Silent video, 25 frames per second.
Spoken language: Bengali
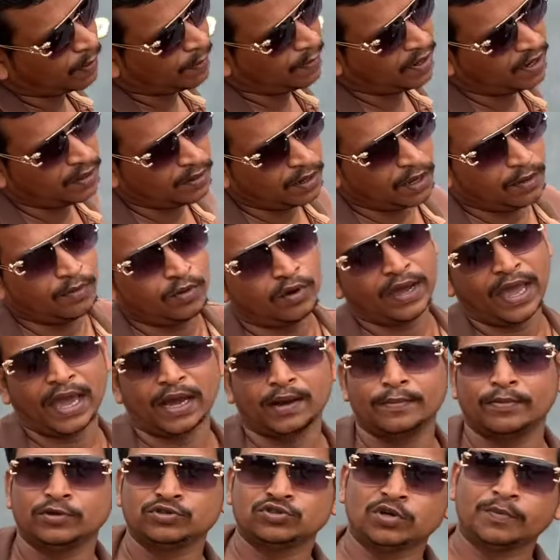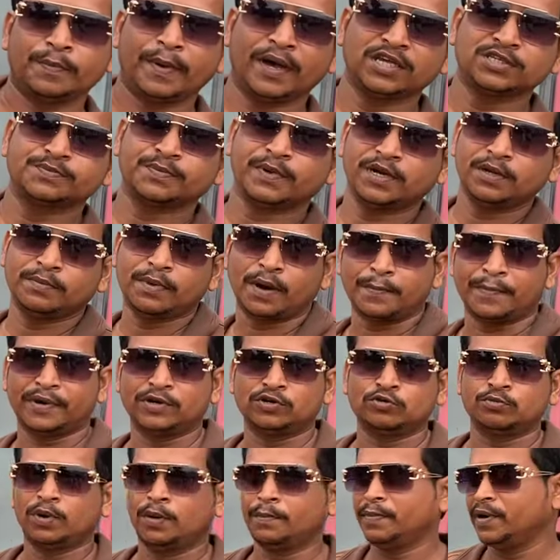পাবেন এবং এক বছর ফার্স্ট পার্টি বাম্পার
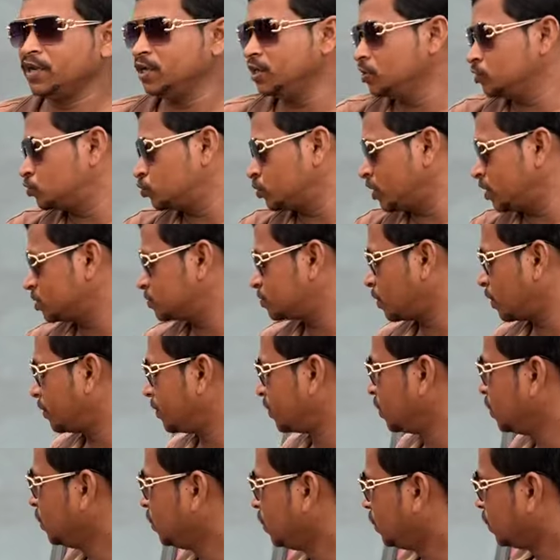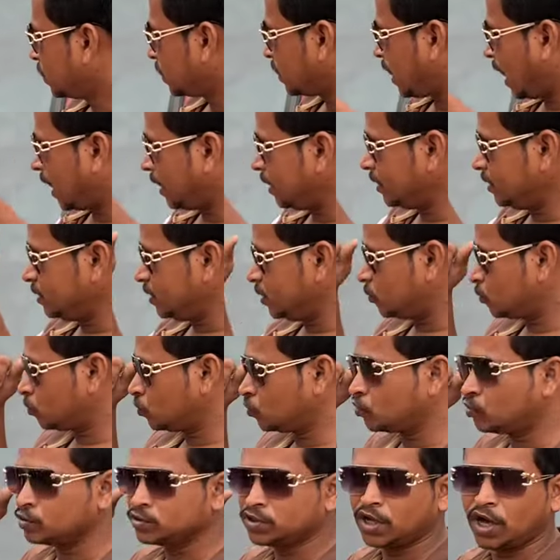টু বাম্পার ইন্স্যুরেন্স পাবেন আচ্ছা। গাড়ি নিয়ে
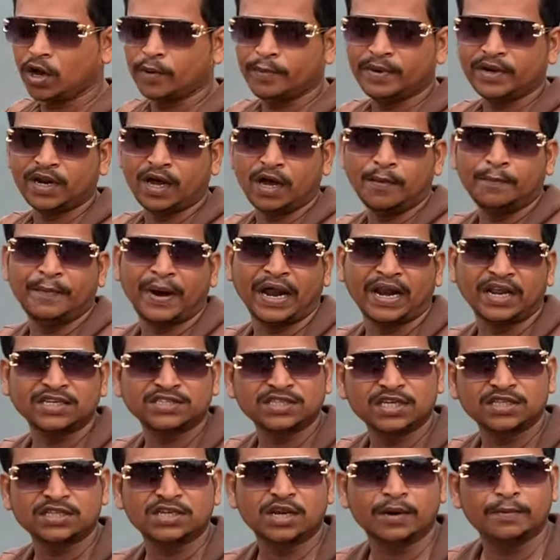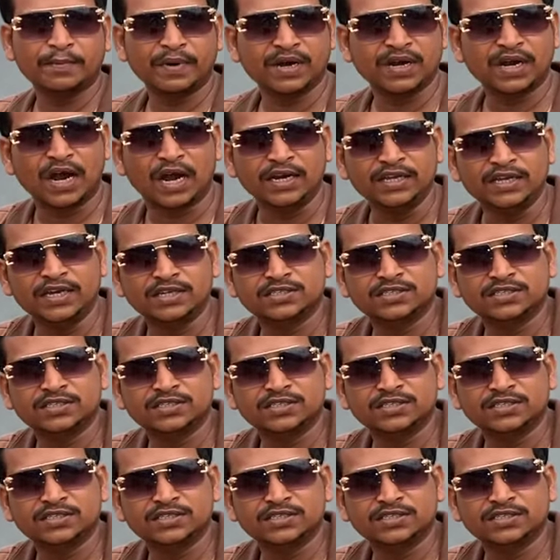কোনো কথা হবে না বারাসাত নাম্বার গাড়ি